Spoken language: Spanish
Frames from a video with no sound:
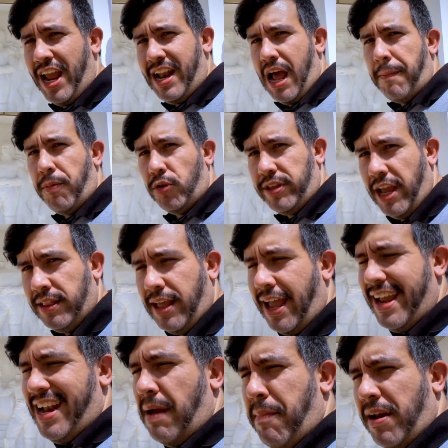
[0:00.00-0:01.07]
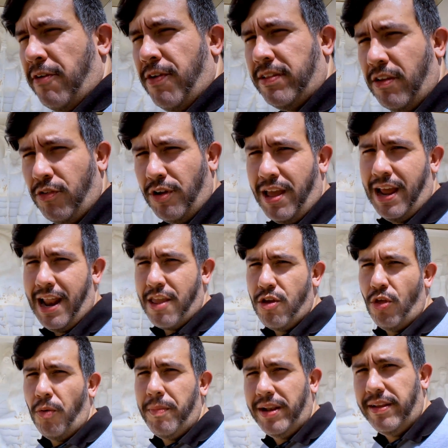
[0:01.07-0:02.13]
en las protestas y las manifestaciones del año
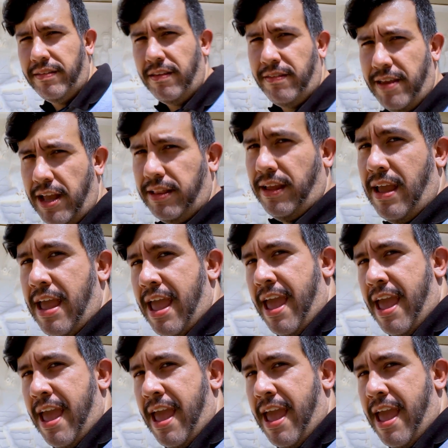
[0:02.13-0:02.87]
2017,